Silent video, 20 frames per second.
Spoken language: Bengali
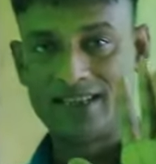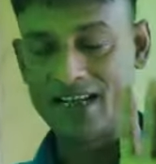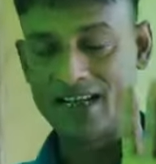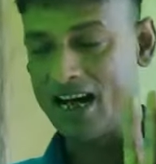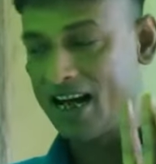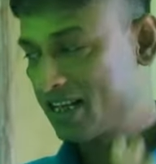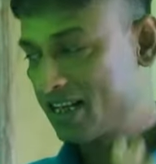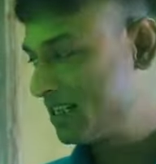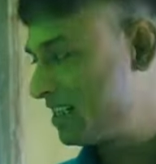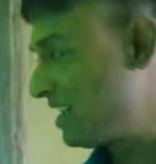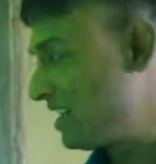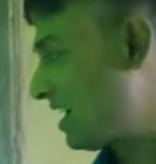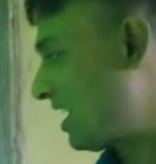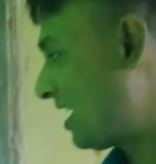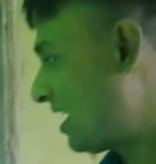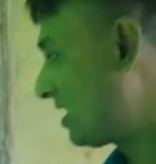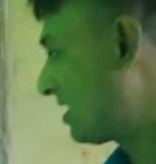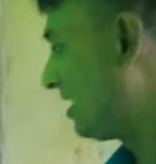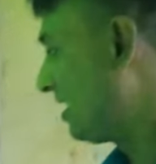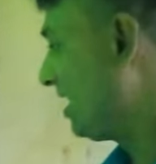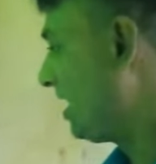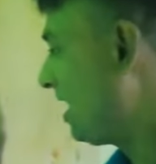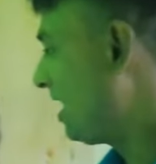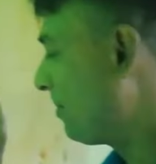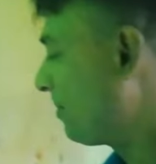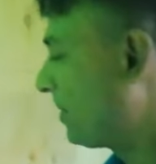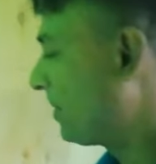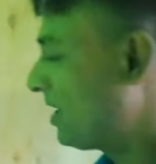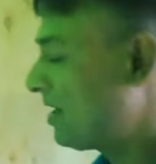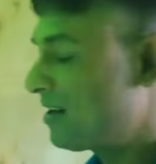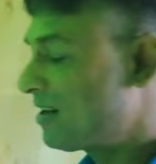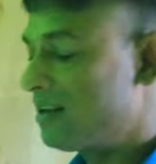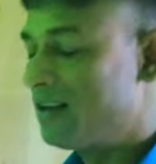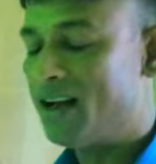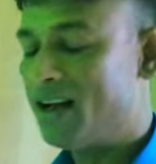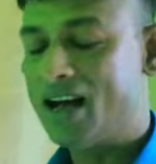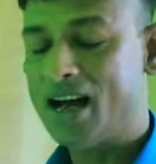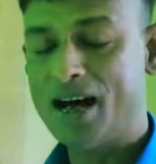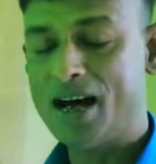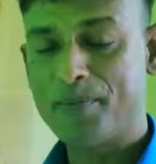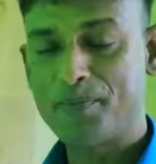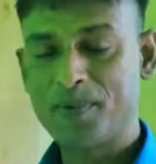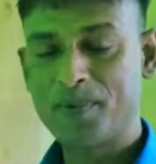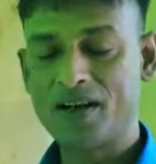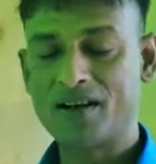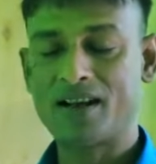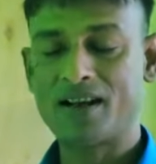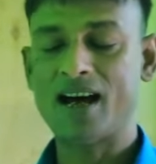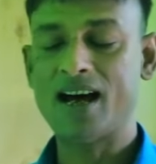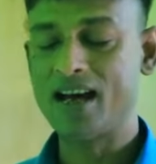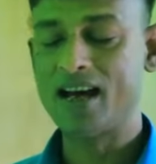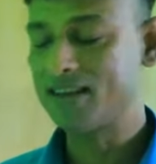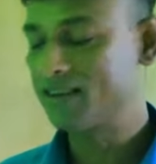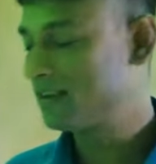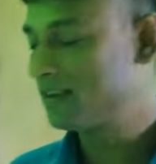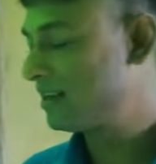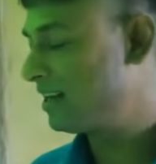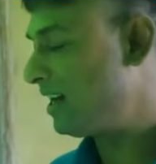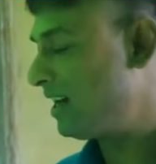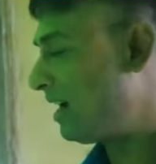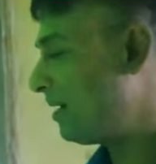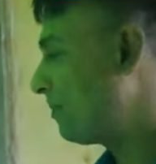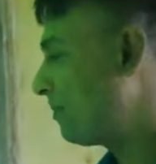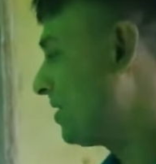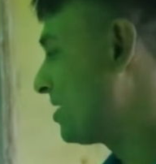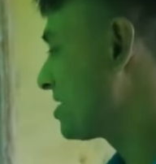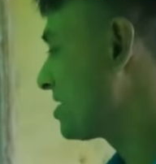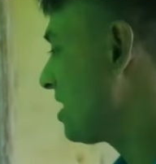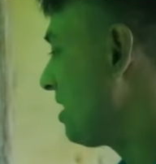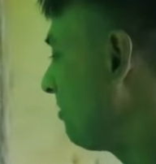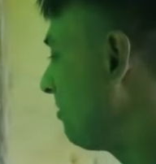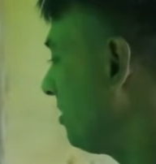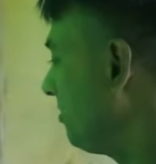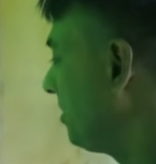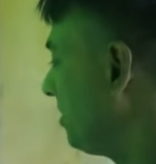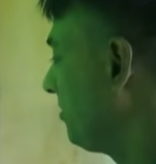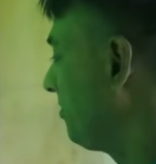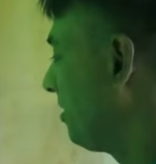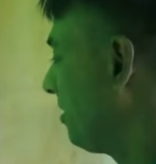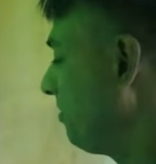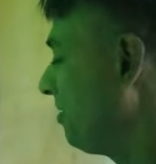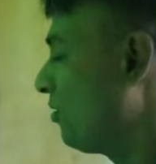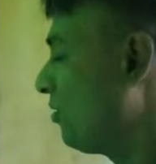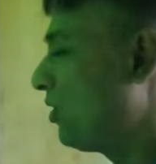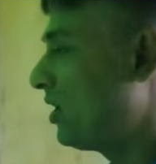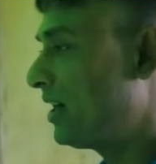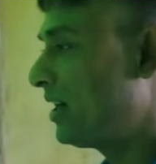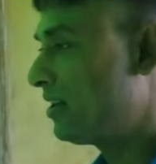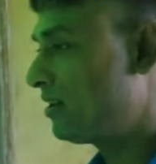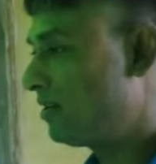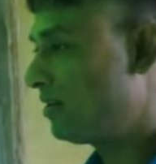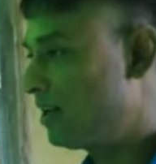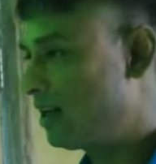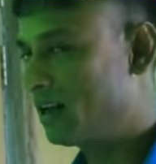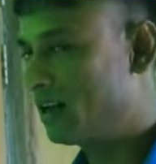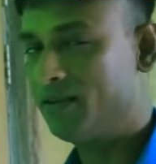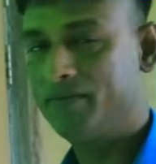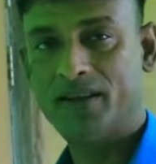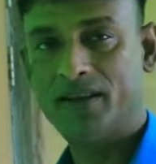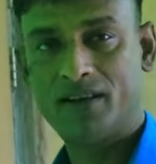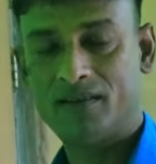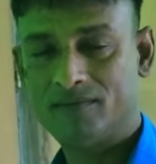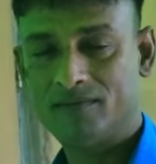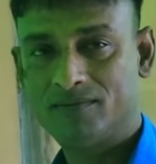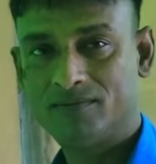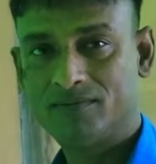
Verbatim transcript: জার্জির হাতে আপনার আপনার হাতে আপনি স্বাভাবিকভাবে ওয়ালেট লাগাবেন